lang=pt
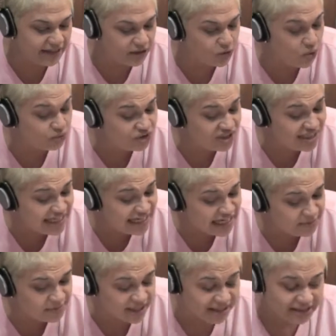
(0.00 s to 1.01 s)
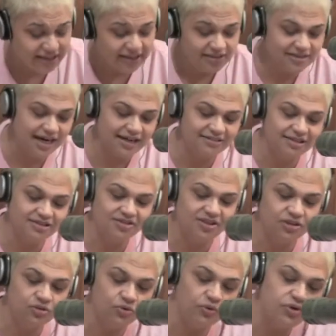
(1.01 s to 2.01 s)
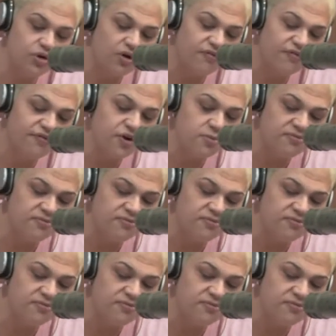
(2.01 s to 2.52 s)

com o cinema. Trata-se do Your Film